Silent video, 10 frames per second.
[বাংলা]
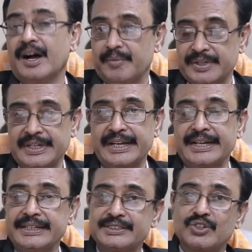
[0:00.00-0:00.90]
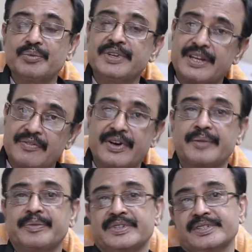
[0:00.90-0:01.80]
আমাদের এখানে সবই রেফার
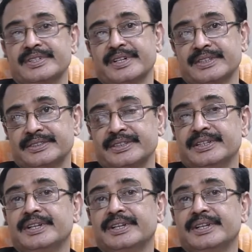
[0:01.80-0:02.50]
পেশেন্ট আছে